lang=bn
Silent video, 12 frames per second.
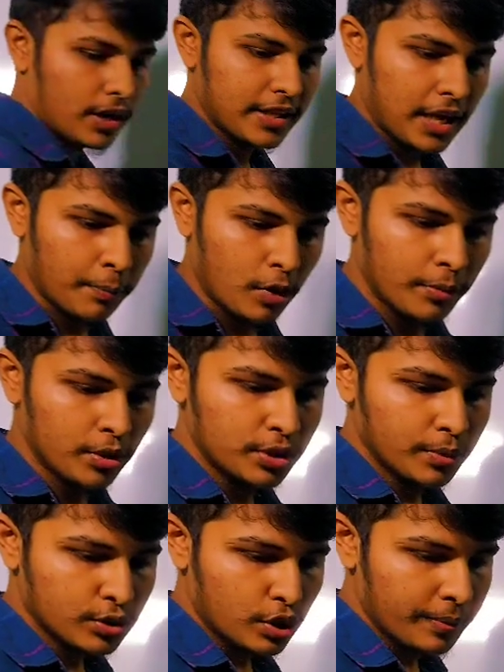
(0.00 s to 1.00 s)
ডলার তার
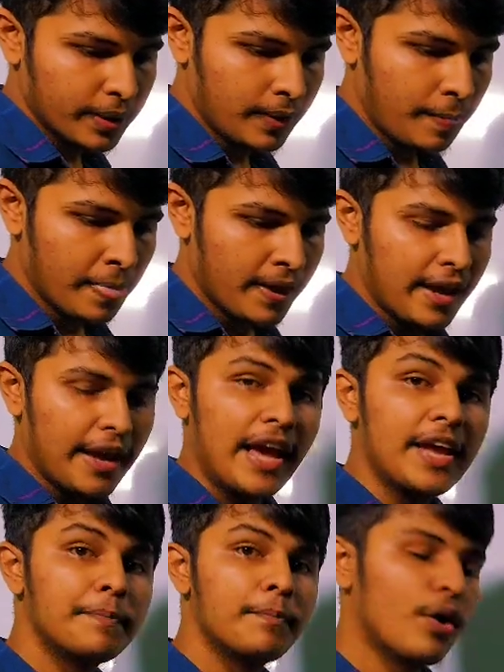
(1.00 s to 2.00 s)
পরবর্তী বছর হবে
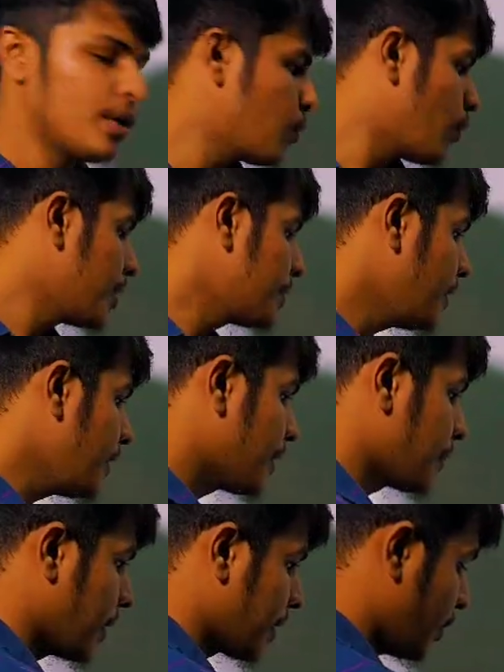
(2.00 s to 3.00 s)
এইট পয়েন্ট ওয়ান
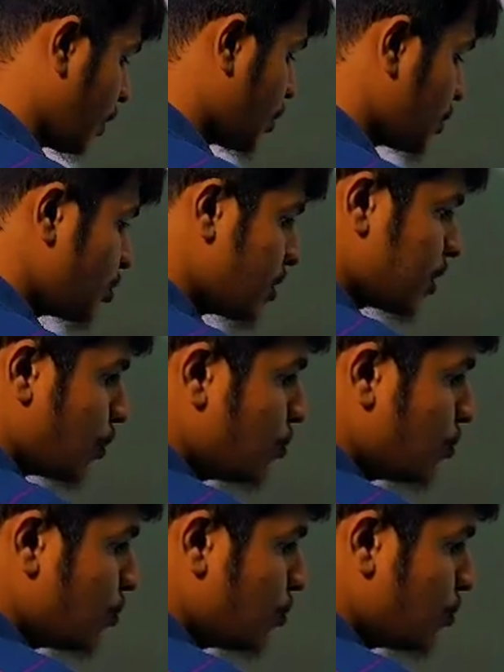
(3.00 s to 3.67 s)
বিলিয়ন মার্কিন ডলার অর্থাৎ দু